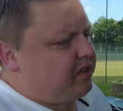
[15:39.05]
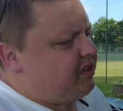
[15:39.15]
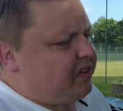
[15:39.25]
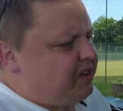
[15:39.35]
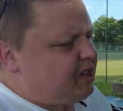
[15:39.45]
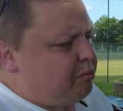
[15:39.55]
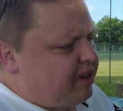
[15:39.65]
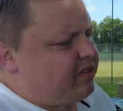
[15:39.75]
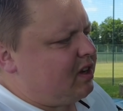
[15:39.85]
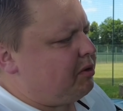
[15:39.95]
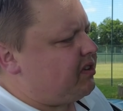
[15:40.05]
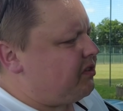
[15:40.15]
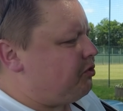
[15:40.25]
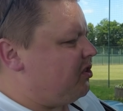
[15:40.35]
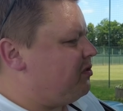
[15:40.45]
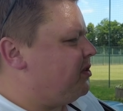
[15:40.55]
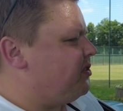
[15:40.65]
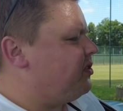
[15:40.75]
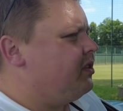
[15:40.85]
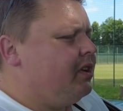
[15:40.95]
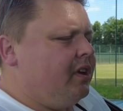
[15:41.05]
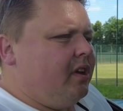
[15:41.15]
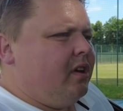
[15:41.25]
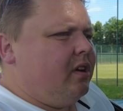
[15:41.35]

Das sind jetzt nicht gemessen, aber das ist so das, was mhm.